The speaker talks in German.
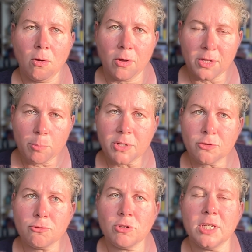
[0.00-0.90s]
Und dann
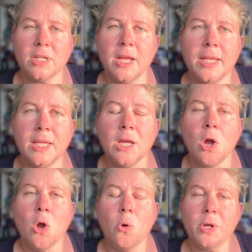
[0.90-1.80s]
bittest du die KI,
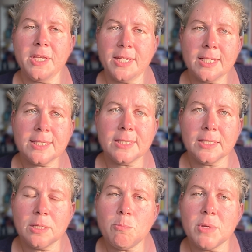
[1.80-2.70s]
und jetzt
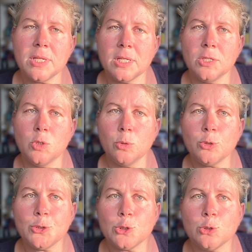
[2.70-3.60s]
gib mir den
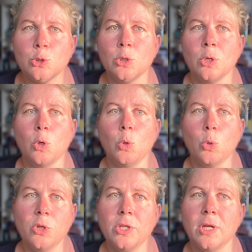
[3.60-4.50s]
jüngsten
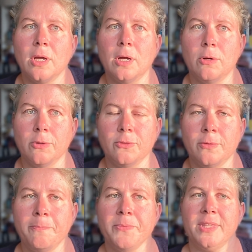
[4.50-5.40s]
Gründer
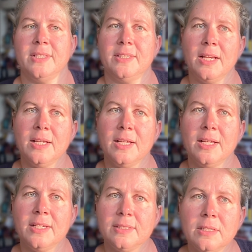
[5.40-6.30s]
heraus. Das heißt
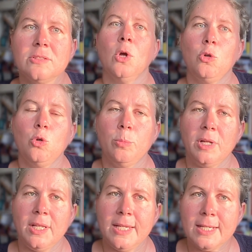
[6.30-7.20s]
also, du
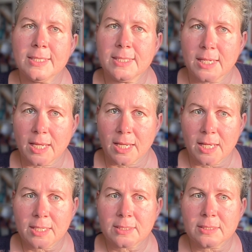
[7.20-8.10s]
überlegst dir
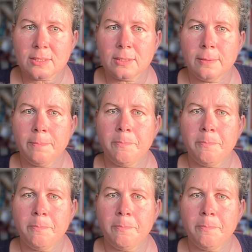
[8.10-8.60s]
erst,